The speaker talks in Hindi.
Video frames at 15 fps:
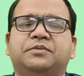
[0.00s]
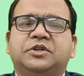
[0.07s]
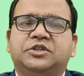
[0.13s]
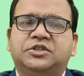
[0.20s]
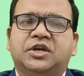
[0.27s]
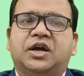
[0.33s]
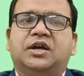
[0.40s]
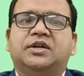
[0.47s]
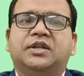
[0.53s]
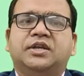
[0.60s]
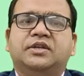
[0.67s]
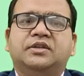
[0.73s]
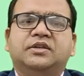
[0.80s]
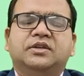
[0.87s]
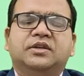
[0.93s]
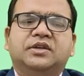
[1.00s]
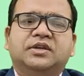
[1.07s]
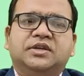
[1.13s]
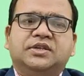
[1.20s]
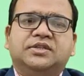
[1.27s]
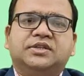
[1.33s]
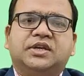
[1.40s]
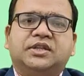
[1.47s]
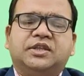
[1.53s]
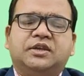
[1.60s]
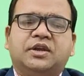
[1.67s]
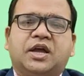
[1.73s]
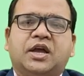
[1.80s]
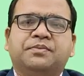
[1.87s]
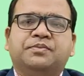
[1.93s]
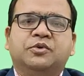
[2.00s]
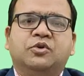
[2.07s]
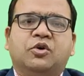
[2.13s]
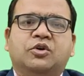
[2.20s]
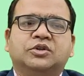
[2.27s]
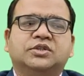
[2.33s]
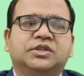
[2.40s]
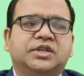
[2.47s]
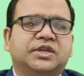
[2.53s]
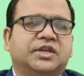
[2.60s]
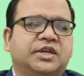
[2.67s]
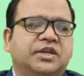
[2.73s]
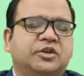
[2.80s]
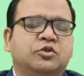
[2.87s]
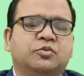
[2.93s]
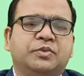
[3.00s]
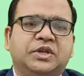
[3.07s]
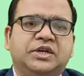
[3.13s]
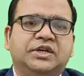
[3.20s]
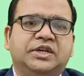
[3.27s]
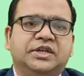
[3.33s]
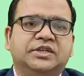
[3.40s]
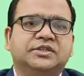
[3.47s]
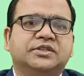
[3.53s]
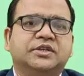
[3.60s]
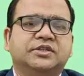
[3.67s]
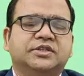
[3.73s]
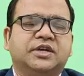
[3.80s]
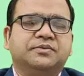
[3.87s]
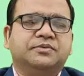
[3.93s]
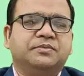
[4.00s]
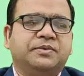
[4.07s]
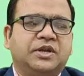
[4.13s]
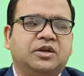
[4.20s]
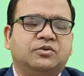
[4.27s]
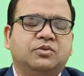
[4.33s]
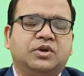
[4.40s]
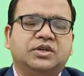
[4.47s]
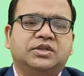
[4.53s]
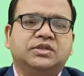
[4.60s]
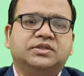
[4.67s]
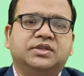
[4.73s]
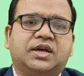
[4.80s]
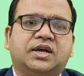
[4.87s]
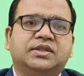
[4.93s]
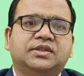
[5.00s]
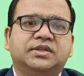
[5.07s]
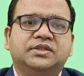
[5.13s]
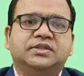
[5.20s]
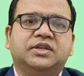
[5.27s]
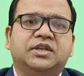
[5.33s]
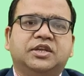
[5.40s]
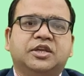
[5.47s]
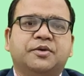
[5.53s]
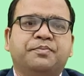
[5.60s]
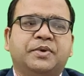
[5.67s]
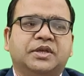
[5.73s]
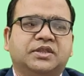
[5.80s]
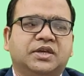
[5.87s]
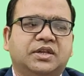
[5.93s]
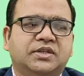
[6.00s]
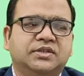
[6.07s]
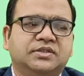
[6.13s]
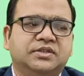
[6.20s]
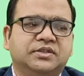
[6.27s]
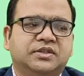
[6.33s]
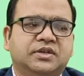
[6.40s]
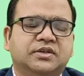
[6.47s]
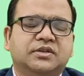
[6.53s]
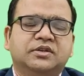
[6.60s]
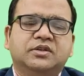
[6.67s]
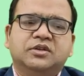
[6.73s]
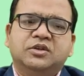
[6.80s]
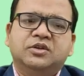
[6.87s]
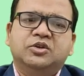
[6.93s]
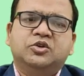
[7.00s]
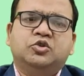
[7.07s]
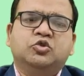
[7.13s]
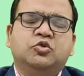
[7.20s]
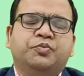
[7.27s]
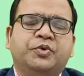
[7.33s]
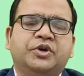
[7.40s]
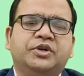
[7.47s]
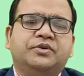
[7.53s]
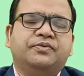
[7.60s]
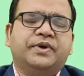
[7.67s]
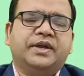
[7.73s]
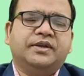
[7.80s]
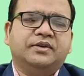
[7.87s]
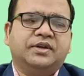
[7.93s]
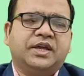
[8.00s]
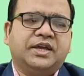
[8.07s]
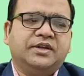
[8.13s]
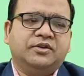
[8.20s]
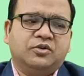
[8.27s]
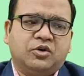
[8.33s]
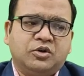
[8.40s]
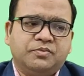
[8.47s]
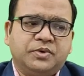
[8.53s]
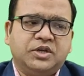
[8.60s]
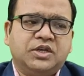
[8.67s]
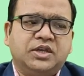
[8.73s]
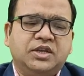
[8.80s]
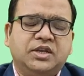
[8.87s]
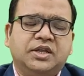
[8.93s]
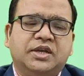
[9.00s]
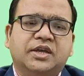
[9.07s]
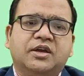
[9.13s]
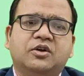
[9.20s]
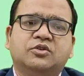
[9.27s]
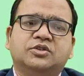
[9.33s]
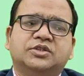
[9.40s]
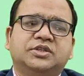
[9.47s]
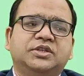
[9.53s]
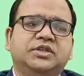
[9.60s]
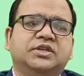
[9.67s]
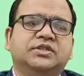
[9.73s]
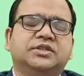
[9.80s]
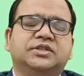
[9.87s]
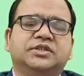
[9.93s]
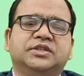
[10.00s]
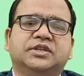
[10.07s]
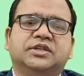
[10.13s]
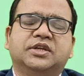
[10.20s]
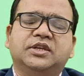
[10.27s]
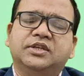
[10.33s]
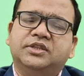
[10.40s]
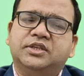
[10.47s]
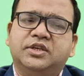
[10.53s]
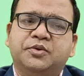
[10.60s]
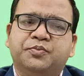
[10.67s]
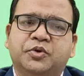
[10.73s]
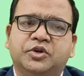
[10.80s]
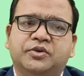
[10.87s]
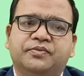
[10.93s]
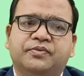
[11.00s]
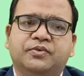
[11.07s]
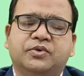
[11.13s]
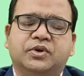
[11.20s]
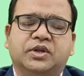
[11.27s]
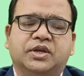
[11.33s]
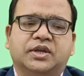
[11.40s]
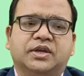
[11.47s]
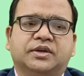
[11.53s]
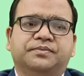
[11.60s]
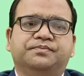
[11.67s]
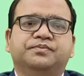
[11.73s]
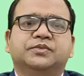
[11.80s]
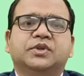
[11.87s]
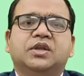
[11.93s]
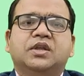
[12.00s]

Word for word: सामने चार्ट है इसके अंदर आप गौर से देखेंगे तो मैंने डेज के हिसाब से बनाया हुआ है कि सात दिन से लेकर पैंतालीस दिन तक 2.59 नॉर्मल के लिए लगेगा और सीनियर सिटीजन के लिए 3.4 लगेगा